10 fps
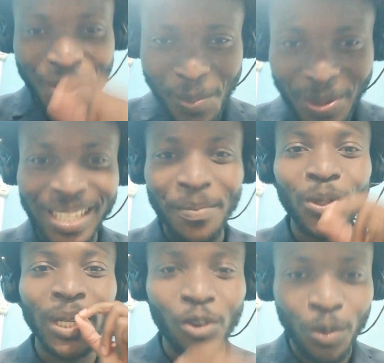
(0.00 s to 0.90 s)
depuis le
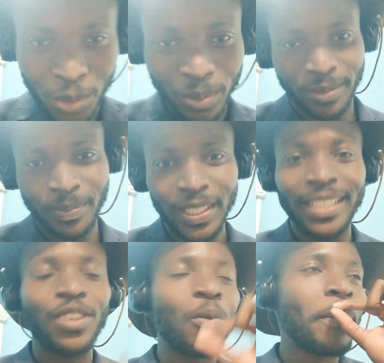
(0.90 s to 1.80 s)
début de la Coupe du Monde.
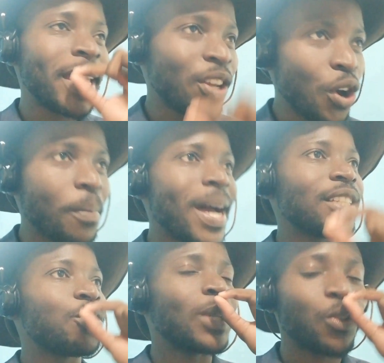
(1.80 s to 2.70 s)
C'est le meilleur
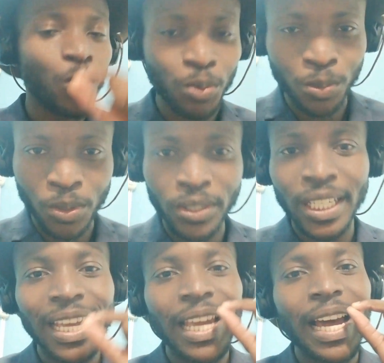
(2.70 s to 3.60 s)
match de la Coupe du Monde